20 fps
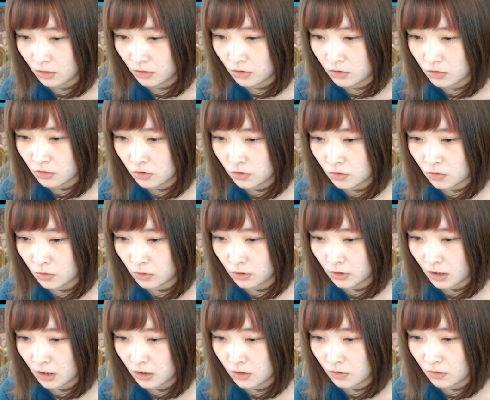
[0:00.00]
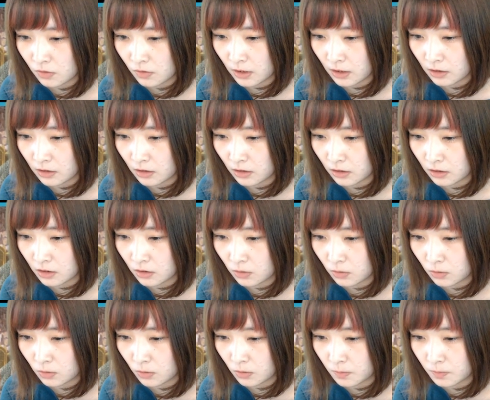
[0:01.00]
15ターンの間
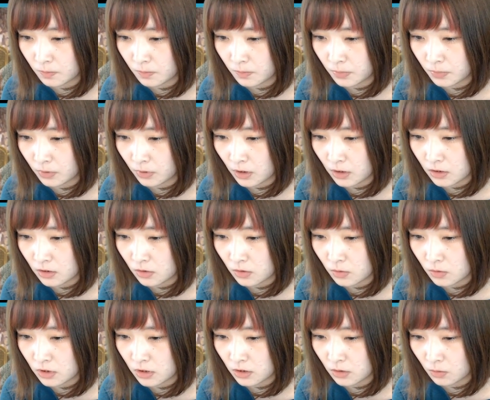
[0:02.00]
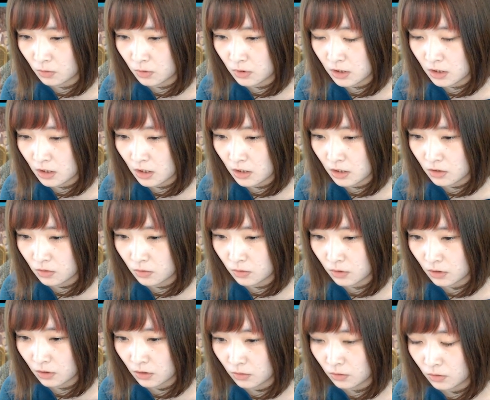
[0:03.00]
キドロップが少し落ちやすく
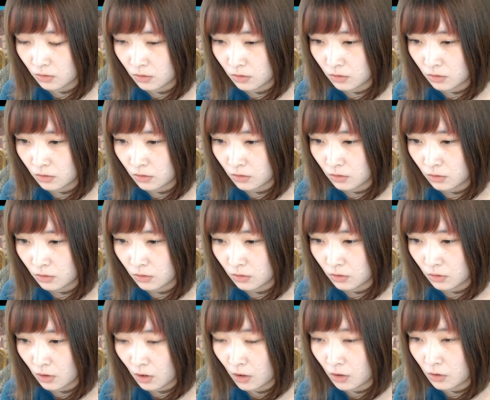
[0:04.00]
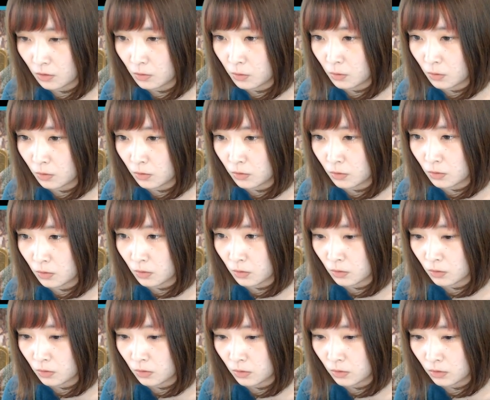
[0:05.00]
なるなるほど
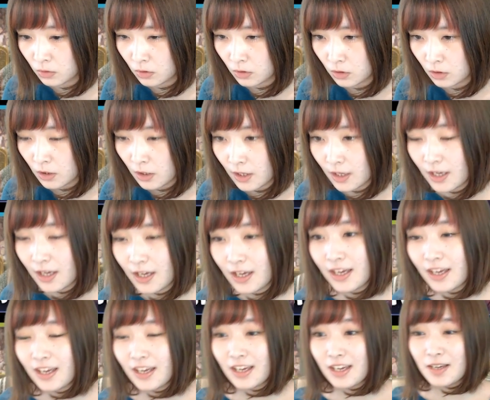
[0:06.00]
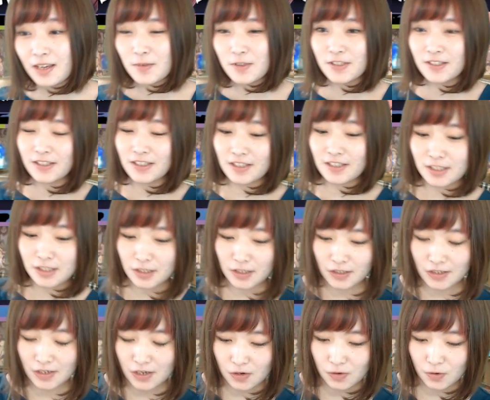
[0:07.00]
えー、難しい
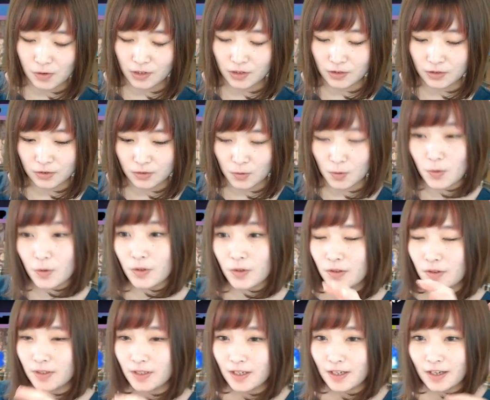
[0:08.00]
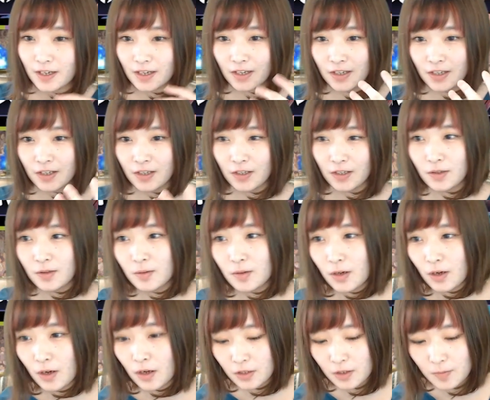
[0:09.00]
な私こういう系
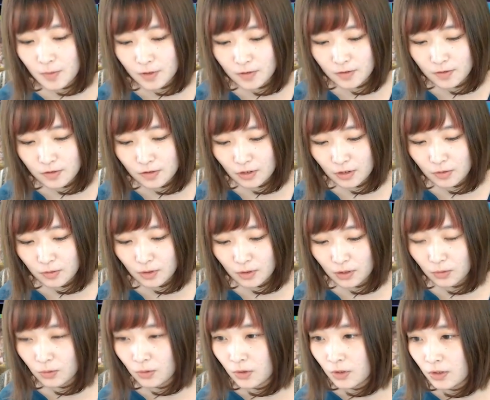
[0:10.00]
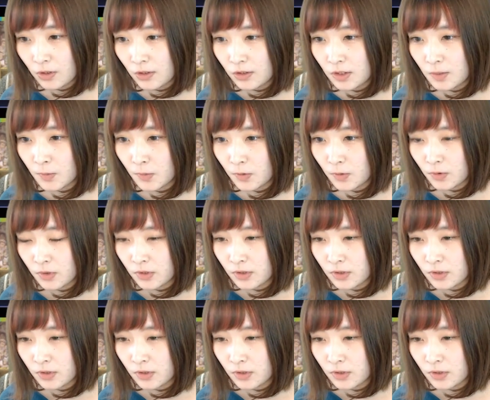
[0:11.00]
頭使うけどでも